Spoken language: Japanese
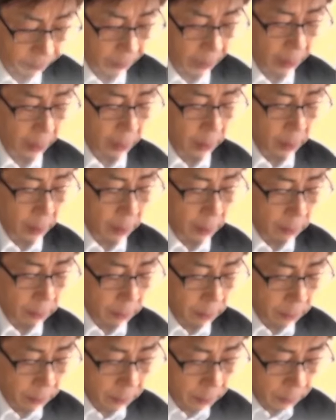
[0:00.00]
9月の
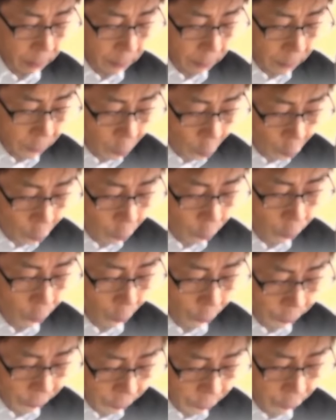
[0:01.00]
末であった
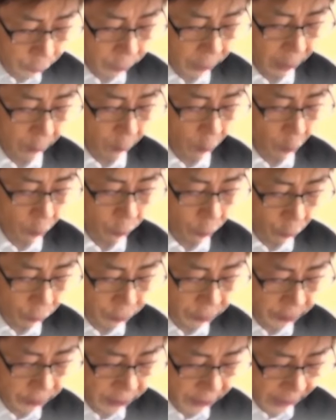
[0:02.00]

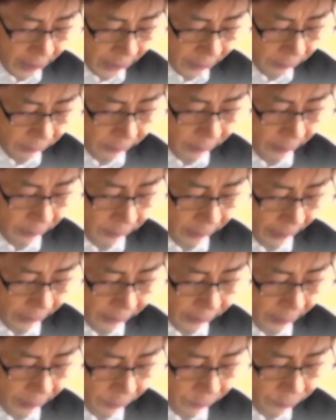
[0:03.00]
秋晴れのうら
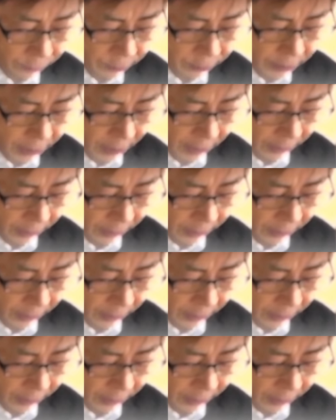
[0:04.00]
らかな日